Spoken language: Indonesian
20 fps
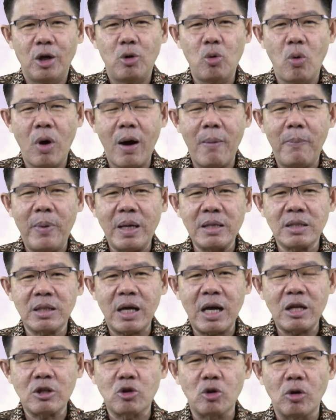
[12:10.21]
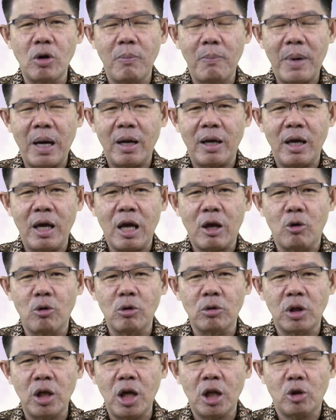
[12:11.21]
12 rasul
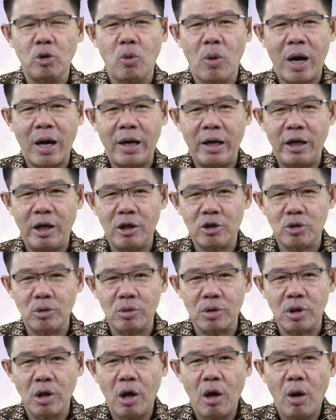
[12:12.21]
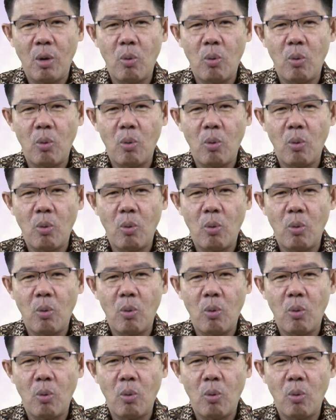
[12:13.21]
mengikuti Tuhan Yesus.